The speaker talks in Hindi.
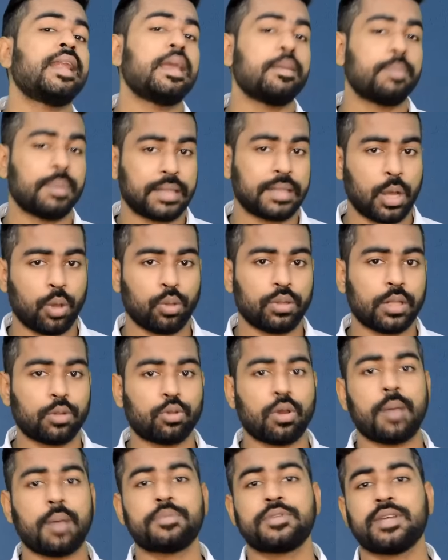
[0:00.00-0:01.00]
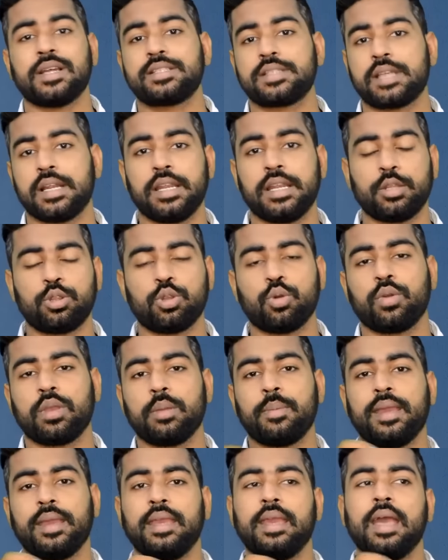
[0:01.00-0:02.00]
नहीं पता होता तो आप सर्च कर लेते हो कि
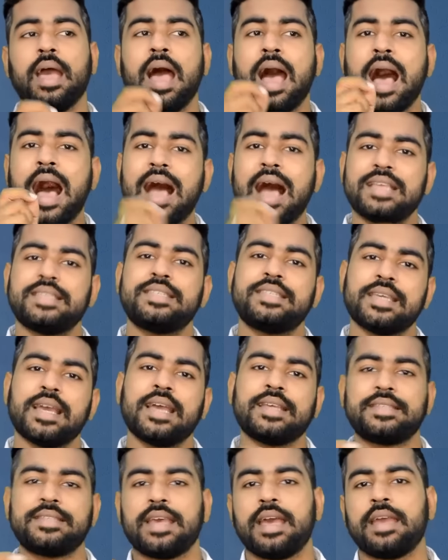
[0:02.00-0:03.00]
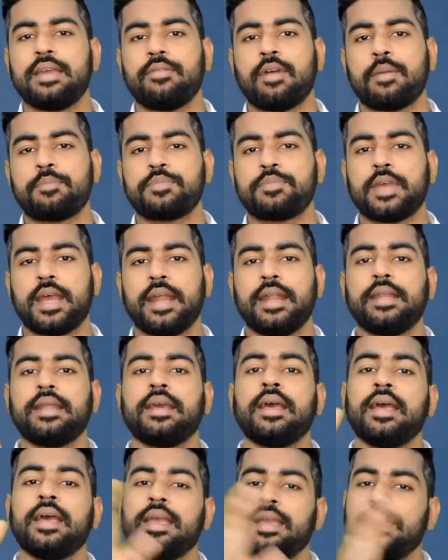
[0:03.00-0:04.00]
भाई आईसीआईसीआई
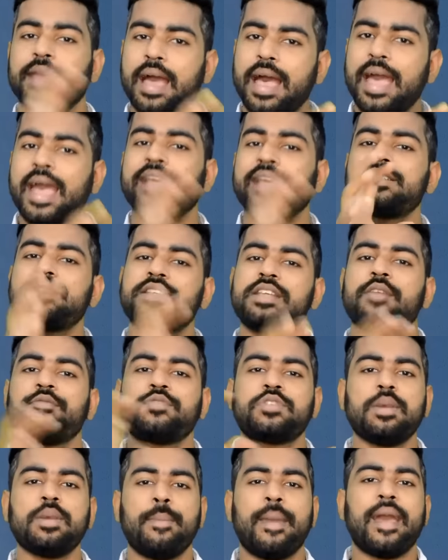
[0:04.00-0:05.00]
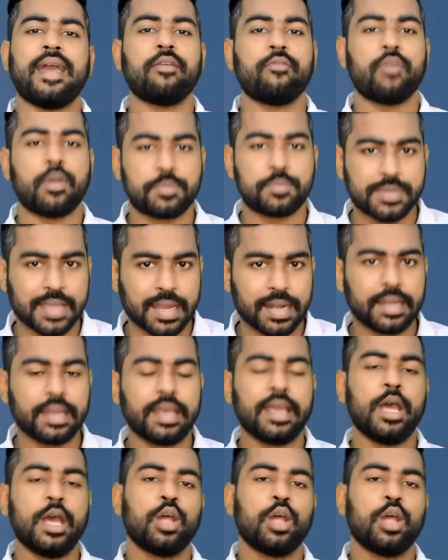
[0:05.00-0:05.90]
वेबसाइट या एच बैंक वेबसाइट